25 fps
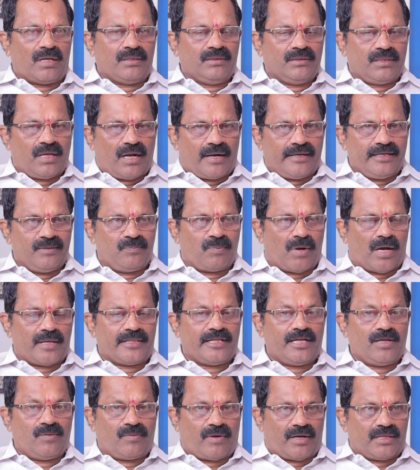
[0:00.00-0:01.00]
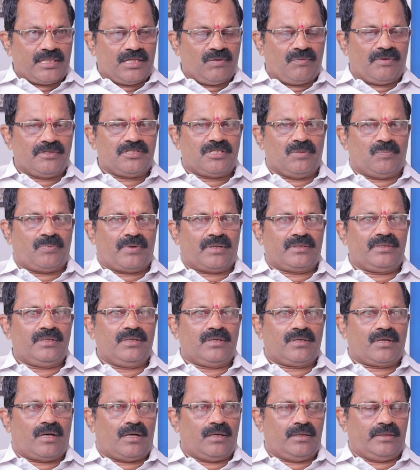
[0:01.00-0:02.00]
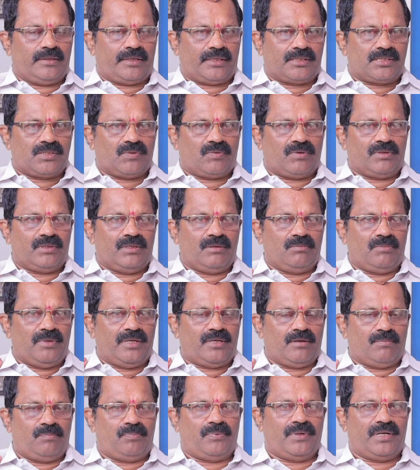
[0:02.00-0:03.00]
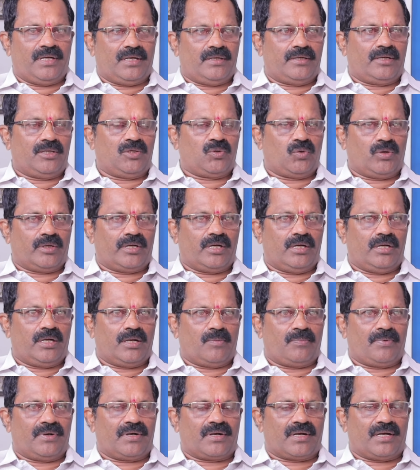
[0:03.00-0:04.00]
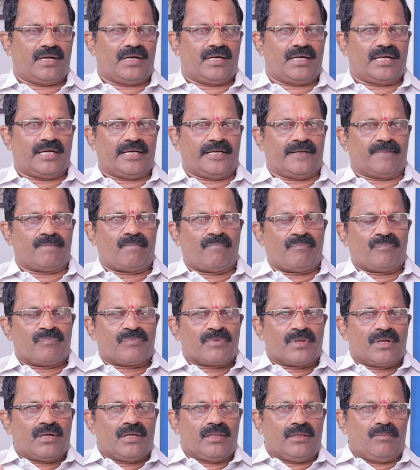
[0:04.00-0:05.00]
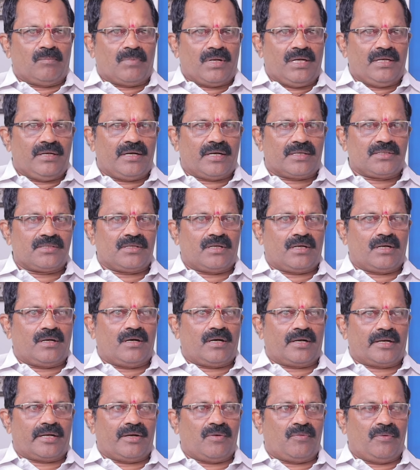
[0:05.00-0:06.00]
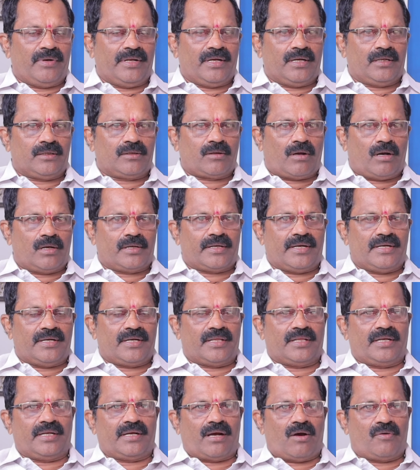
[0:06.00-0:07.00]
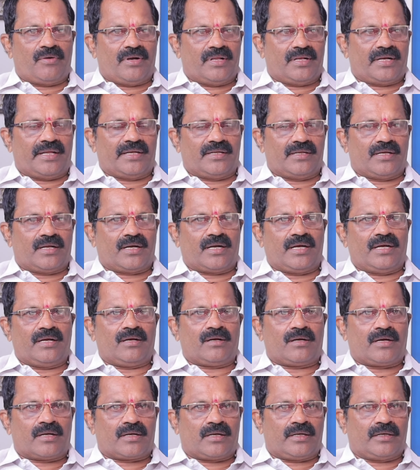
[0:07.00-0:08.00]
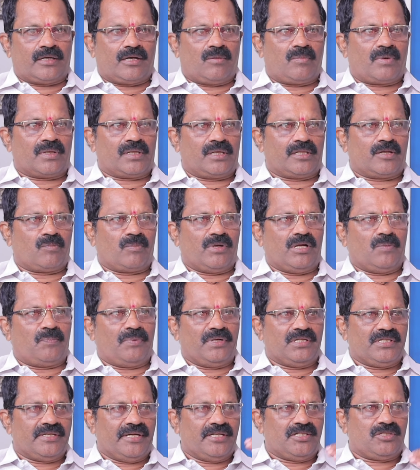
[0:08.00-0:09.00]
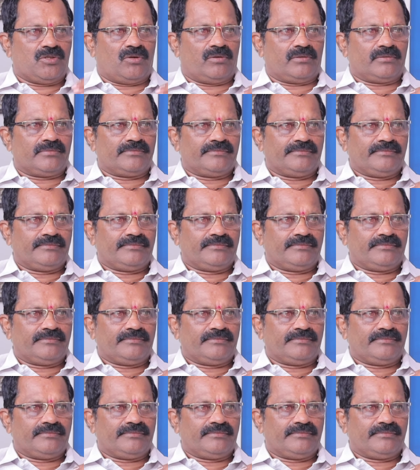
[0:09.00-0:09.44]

அந்த அடி அதே அதை வச்சு பார்த்து காங்கிரஸ் வந்து மிகப்பெரிய நெட்ஒர்க் என்ன பண்ணுறாங்கன்னா மல்லிகார்ஜுனா கார்கேனுடைய தாக்கம் என்ன நினை அவர் என்ன நினைக்கிறாருன்னா கர்நாடகா மாநிலத்தில் நம்ம எப்படி ஜெயித்தோம்